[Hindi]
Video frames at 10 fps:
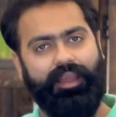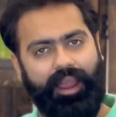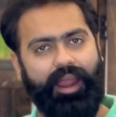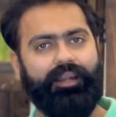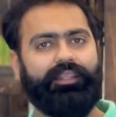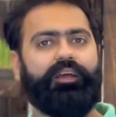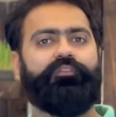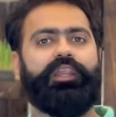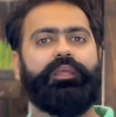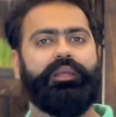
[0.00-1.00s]
and they are
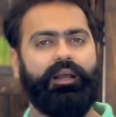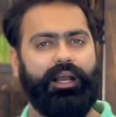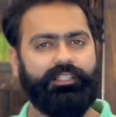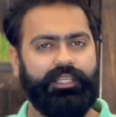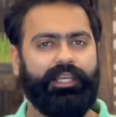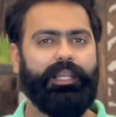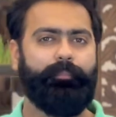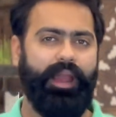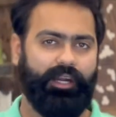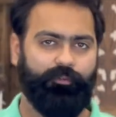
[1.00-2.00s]
very hygienically
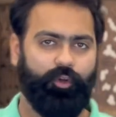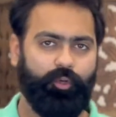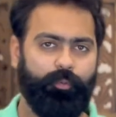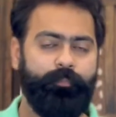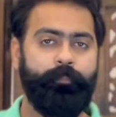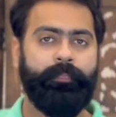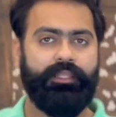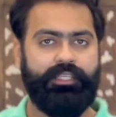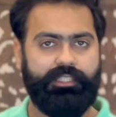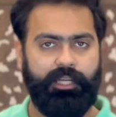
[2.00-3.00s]
packed for you.
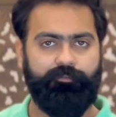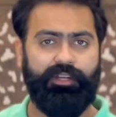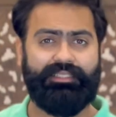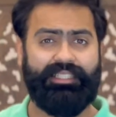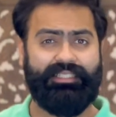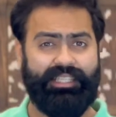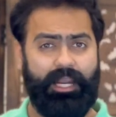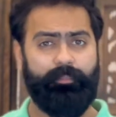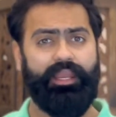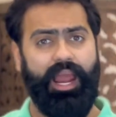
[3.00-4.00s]
These sunflower seeds
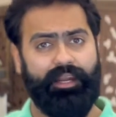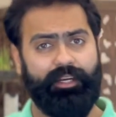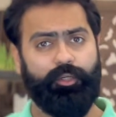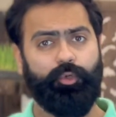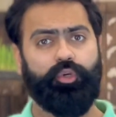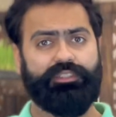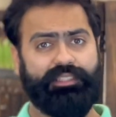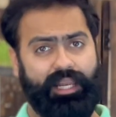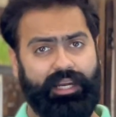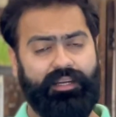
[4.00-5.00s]
can be added to your
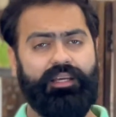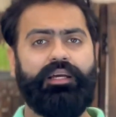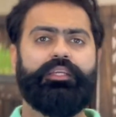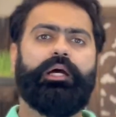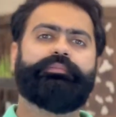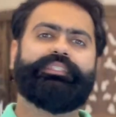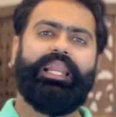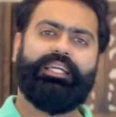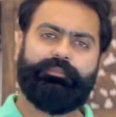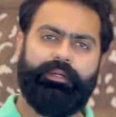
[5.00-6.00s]
salad. ये आप
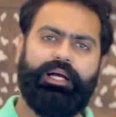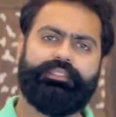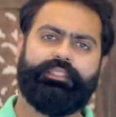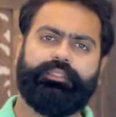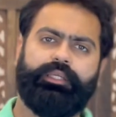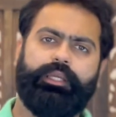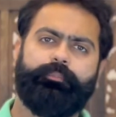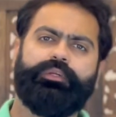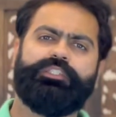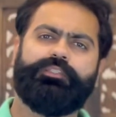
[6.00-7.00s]
सैलड्स में डाल सकते हैं
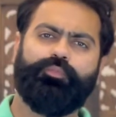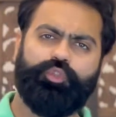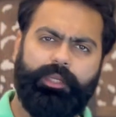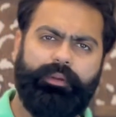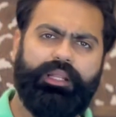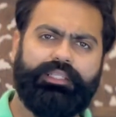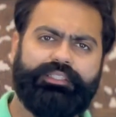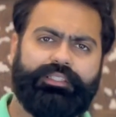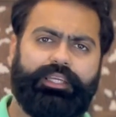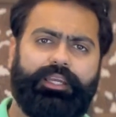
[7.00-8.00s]
अपनी स्मूदी में डाल
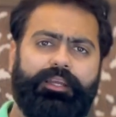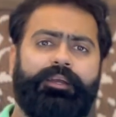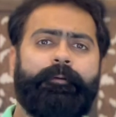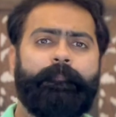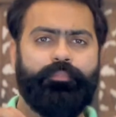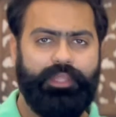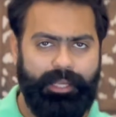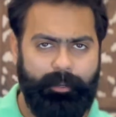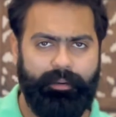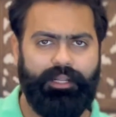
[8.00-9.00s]
सकते हैं
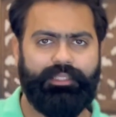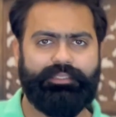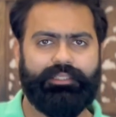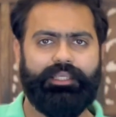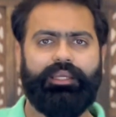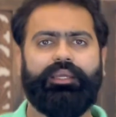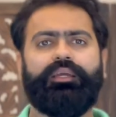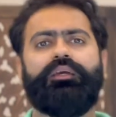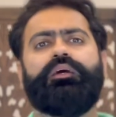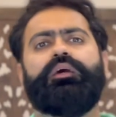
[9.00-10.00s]
दही में डाल सकते
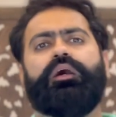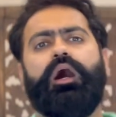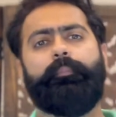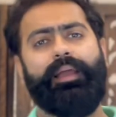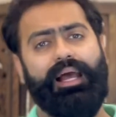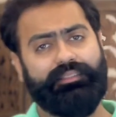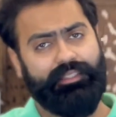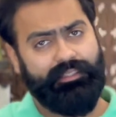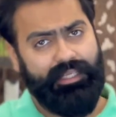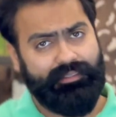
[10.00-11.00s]
हैं आप एज
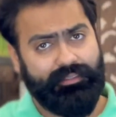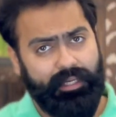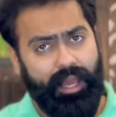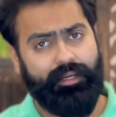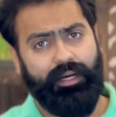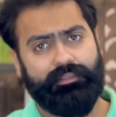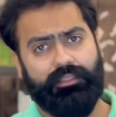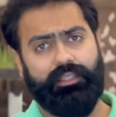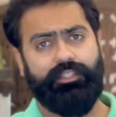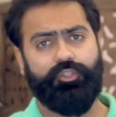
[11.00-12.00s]
इट इज़ एज स्नैक खा
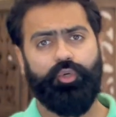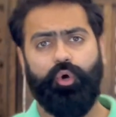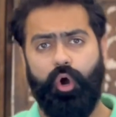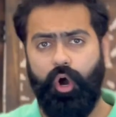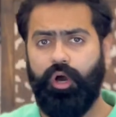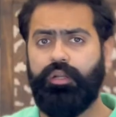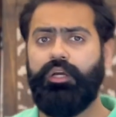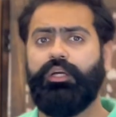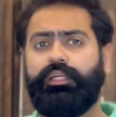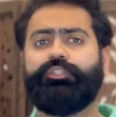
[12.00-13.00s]
सकते हैं इसको और
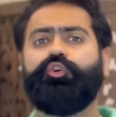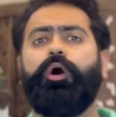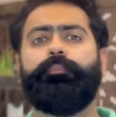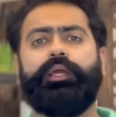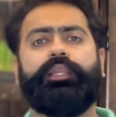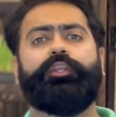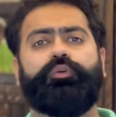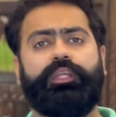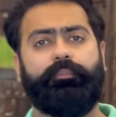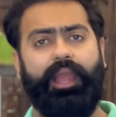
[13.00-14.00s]
इसको आप डेली
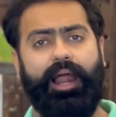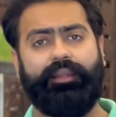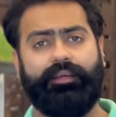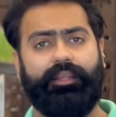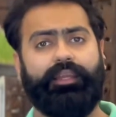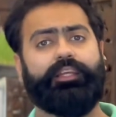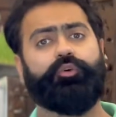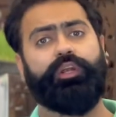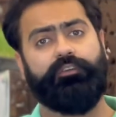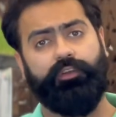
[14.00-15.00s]
रूटीन में ऐड करेंगे
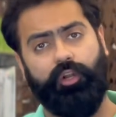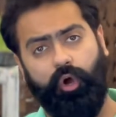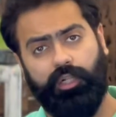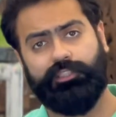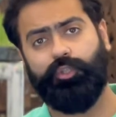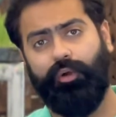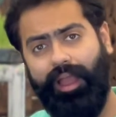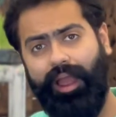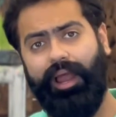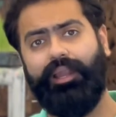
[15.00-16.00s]
तो इट विल ऑल्सो
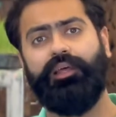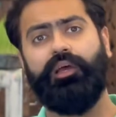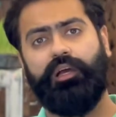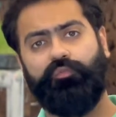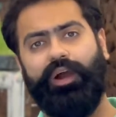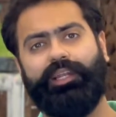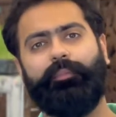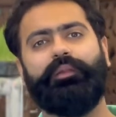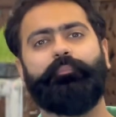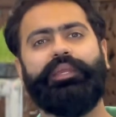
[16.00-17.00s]
ऐड
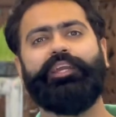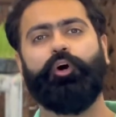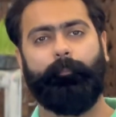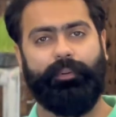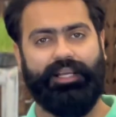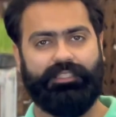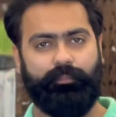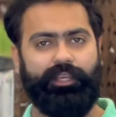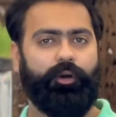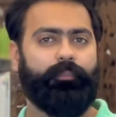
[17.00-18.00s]
vitamin B complex.
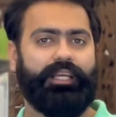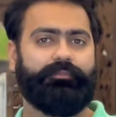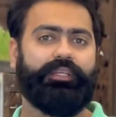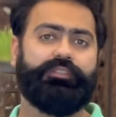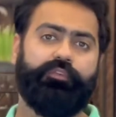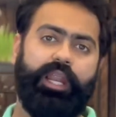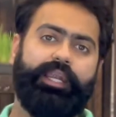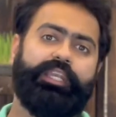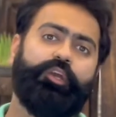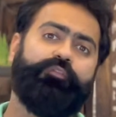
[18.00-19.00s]
B complex means
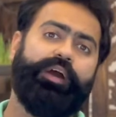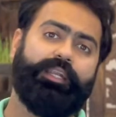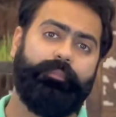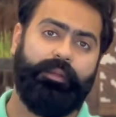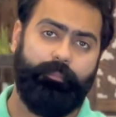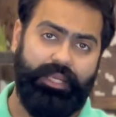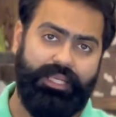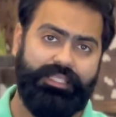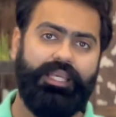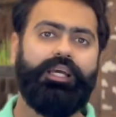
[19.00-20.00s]
variety of vitamin
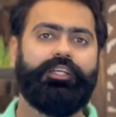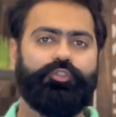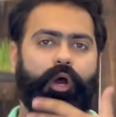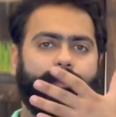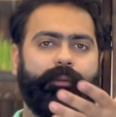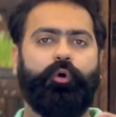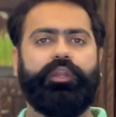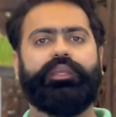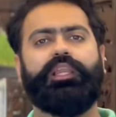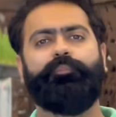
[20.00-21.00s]
Bs जो आपकी
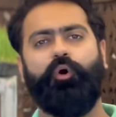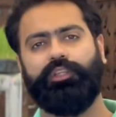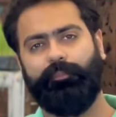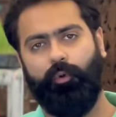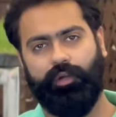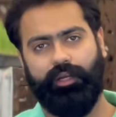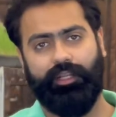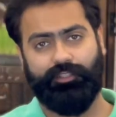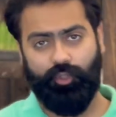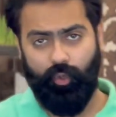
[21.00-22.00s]
बॉडी के लिए बहुत इंपॉर्टेंट
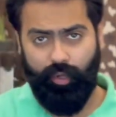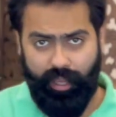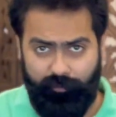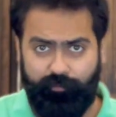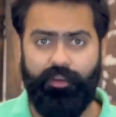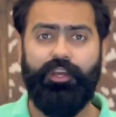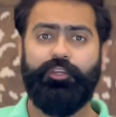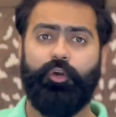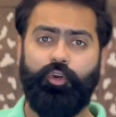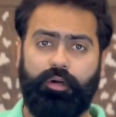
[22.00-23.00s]
है सो इफ
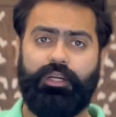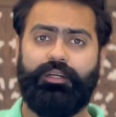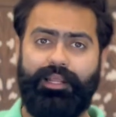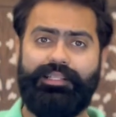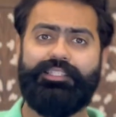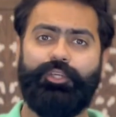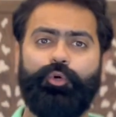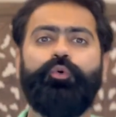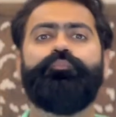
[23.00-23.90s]
योर डॉक्टर टेल्स यू